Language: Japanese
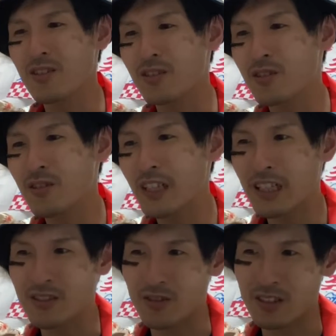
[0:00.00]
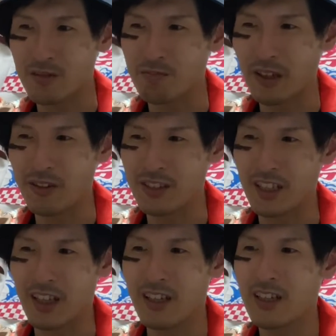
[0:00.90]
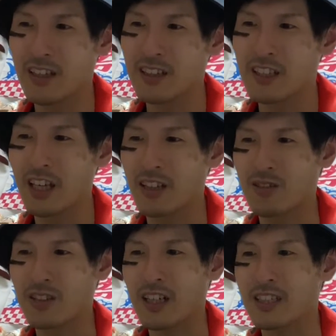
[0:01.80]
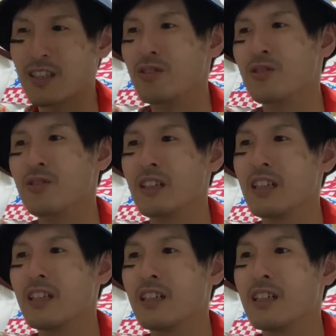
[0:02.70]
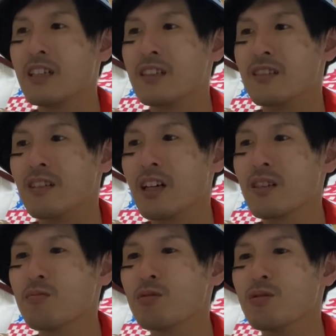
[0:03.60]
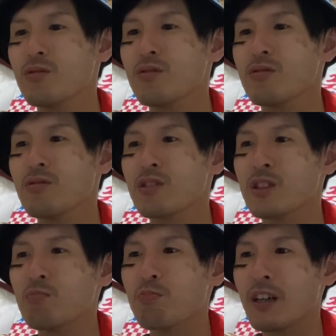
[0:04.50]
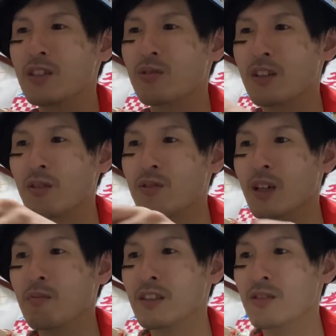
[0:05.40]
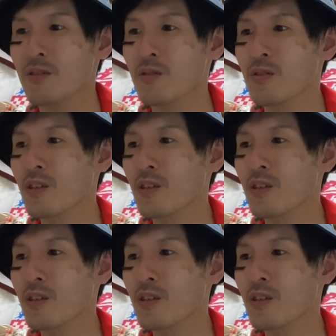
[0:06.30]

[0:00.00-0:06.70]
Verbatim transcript: 12月の心配をして、ケーキを探してるというね。だいぶ心配症でございますよ。